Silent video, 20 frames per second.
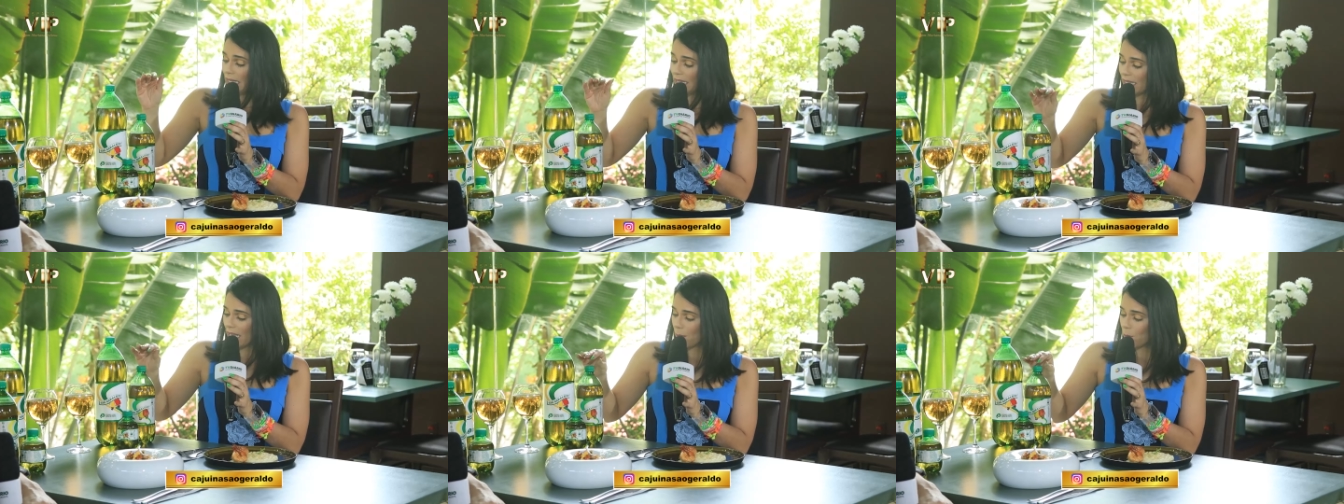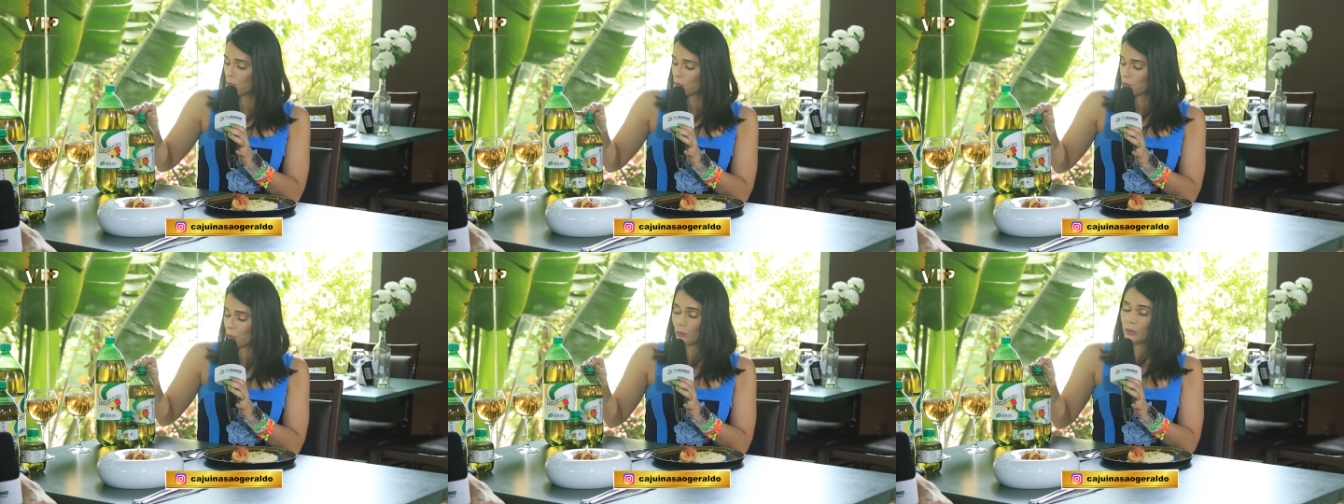
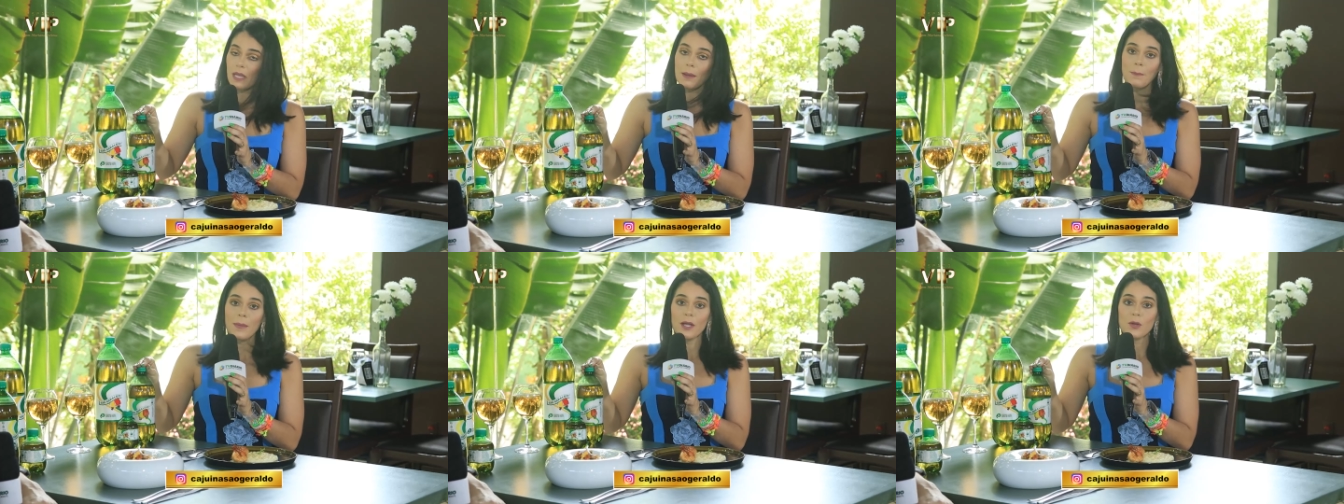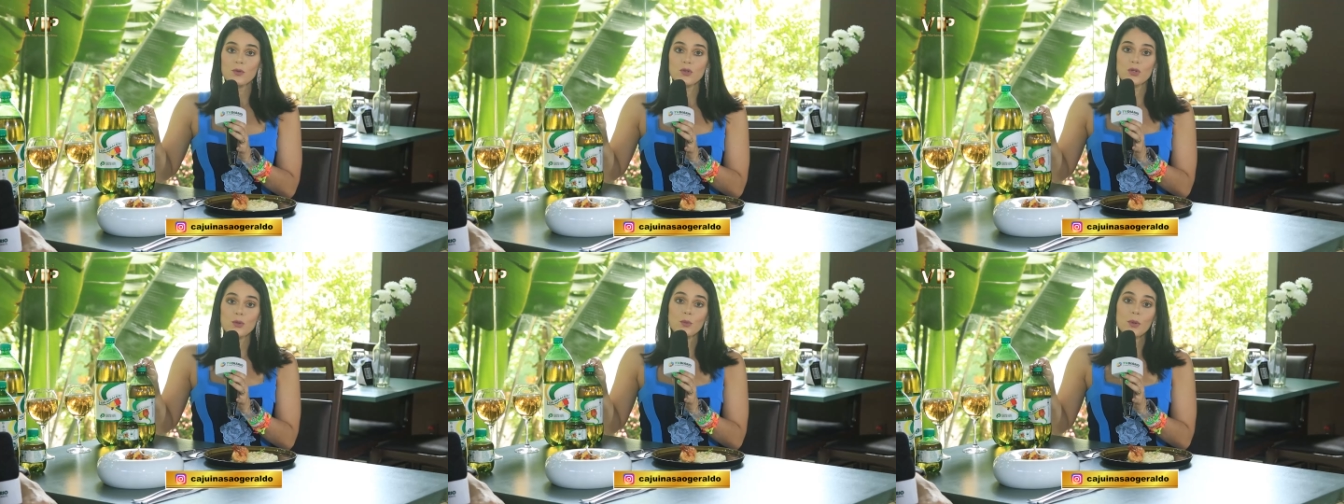Temos um
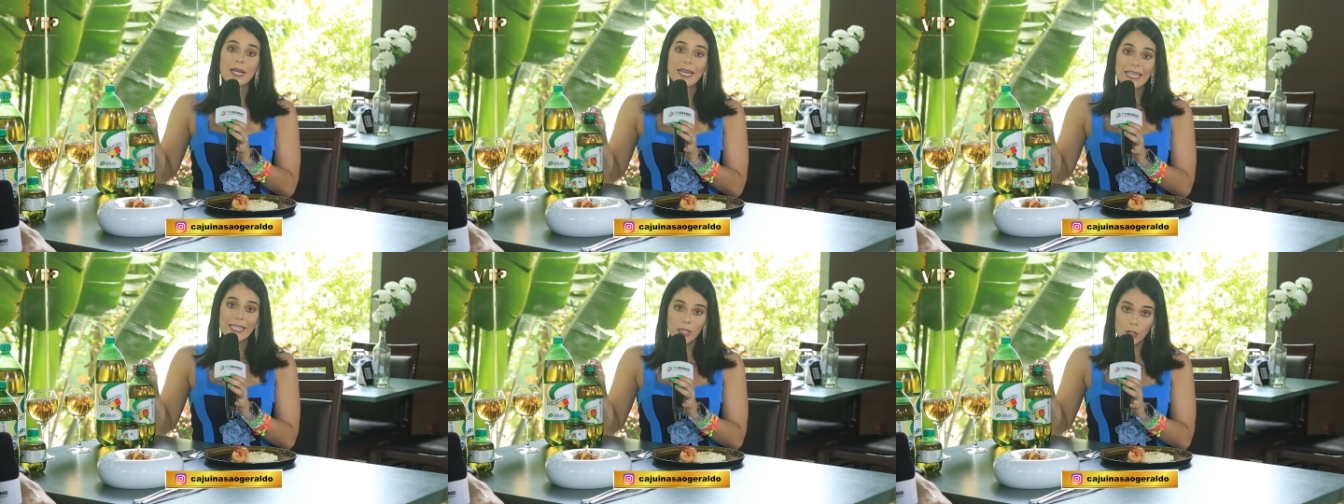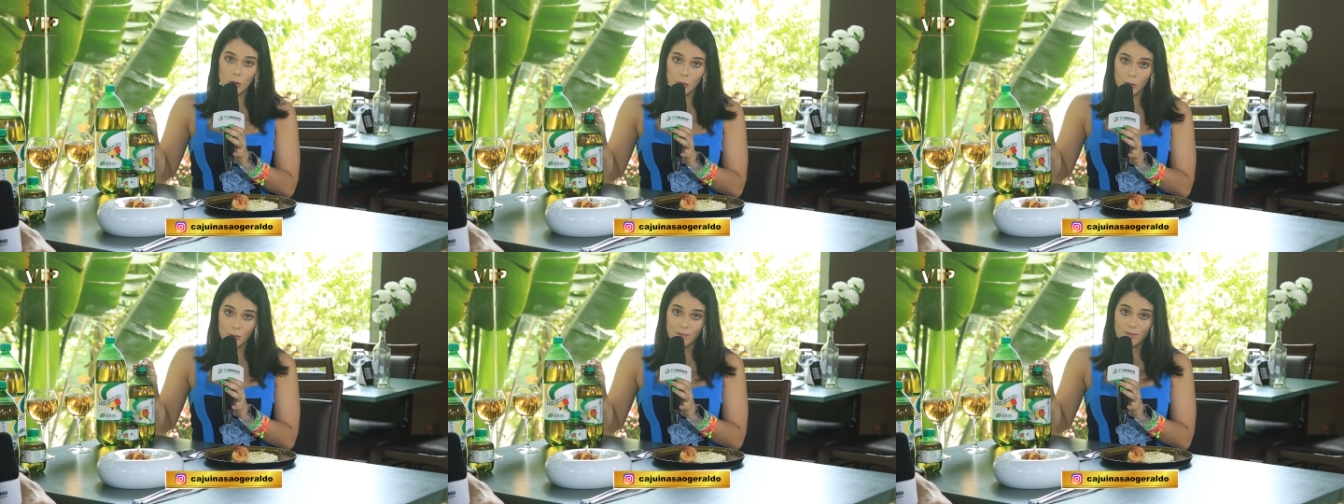tamanho de um
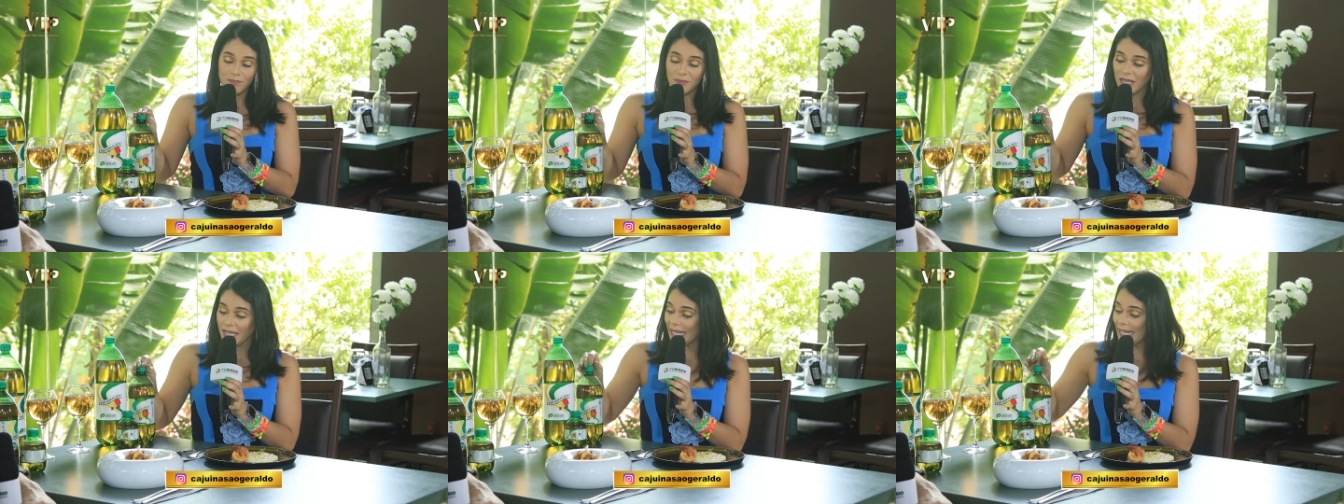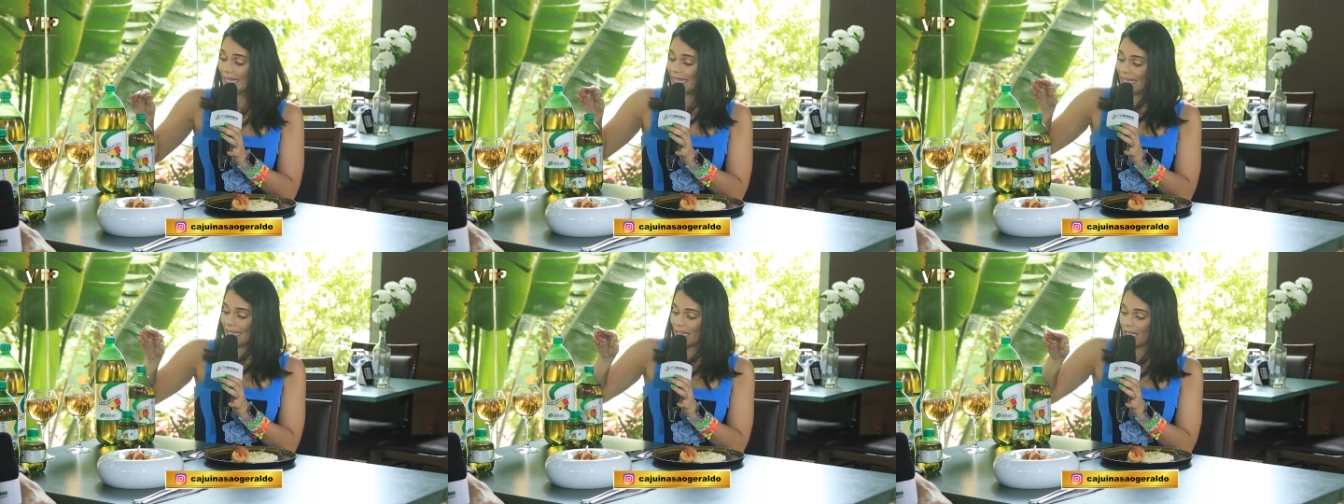litro,
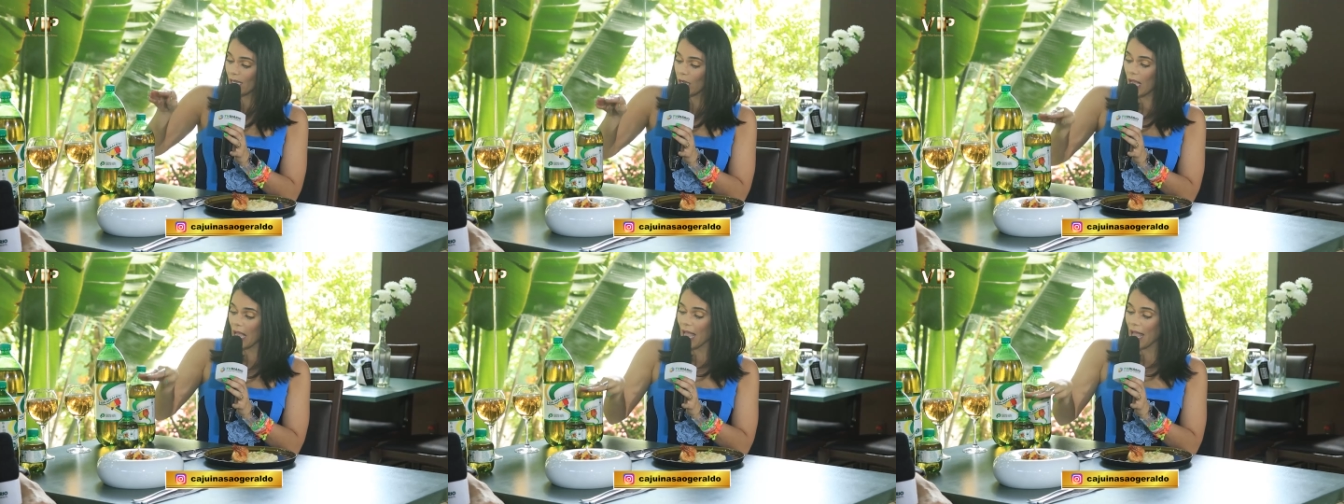e